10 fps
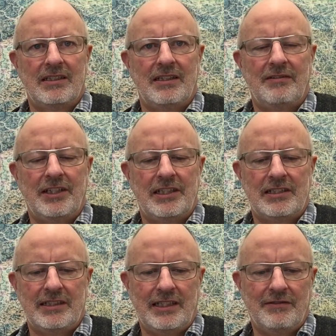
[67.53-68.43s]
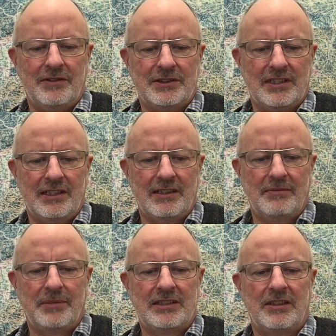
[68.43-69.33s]
die wichtigsten Infos dann
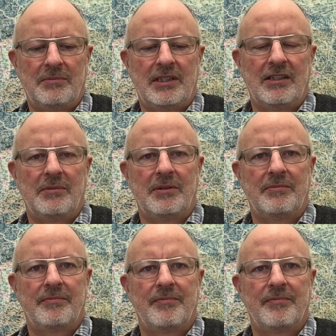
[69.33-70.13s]
beisammen haben.